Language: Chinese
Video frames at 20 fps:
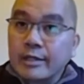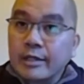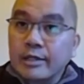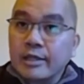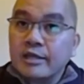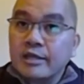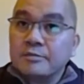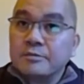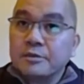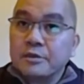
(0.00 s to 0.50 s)

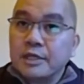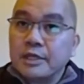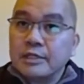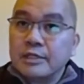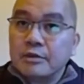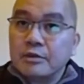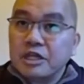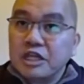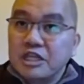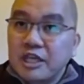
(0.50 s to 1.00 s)
念佛念到
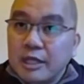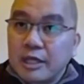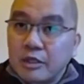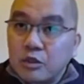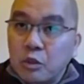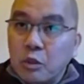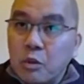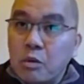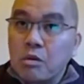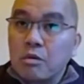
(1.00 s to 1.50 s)
一点
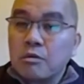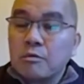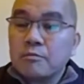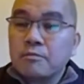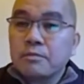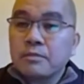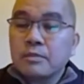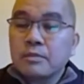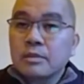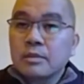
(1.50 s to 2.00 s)
多，
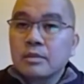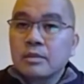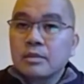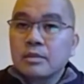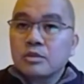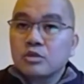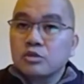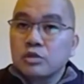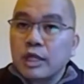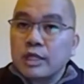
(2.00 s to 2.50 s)

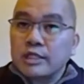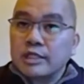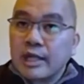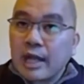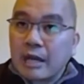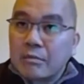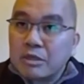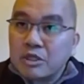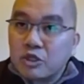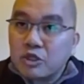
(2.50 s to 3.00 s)
突然间阿
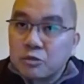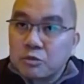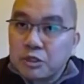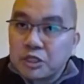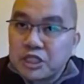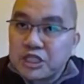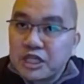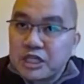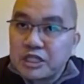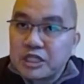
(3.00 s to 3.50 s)
弥陀佛
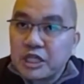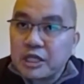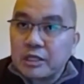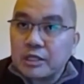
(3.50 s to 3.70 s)
现前，